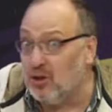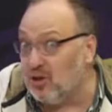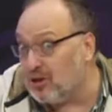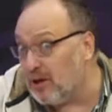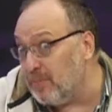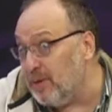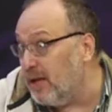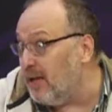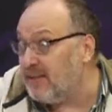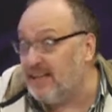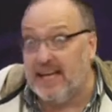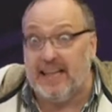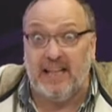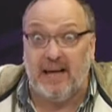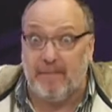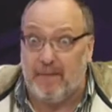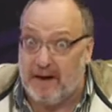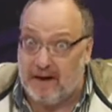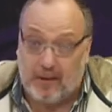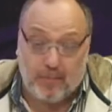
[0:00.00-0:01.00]
También hay tiendas
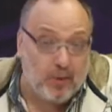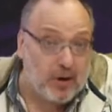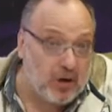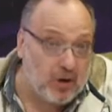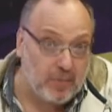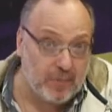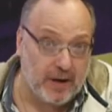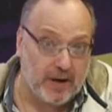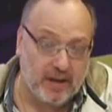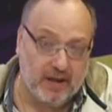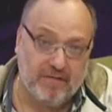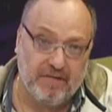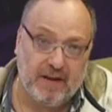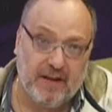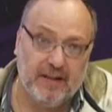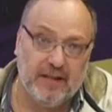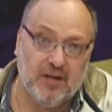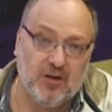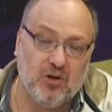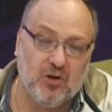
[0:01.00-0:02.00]
para que puedan comprar
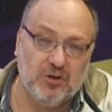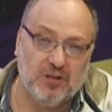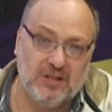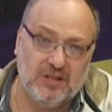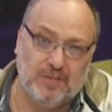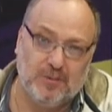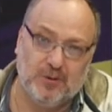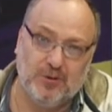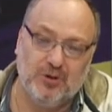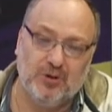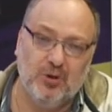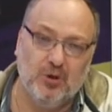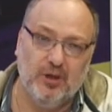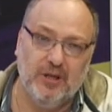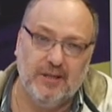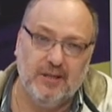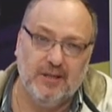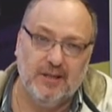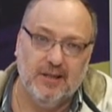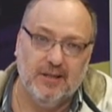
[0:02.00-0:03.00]
diferentes cosas,
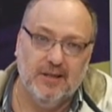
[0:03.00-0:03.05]
dispositores,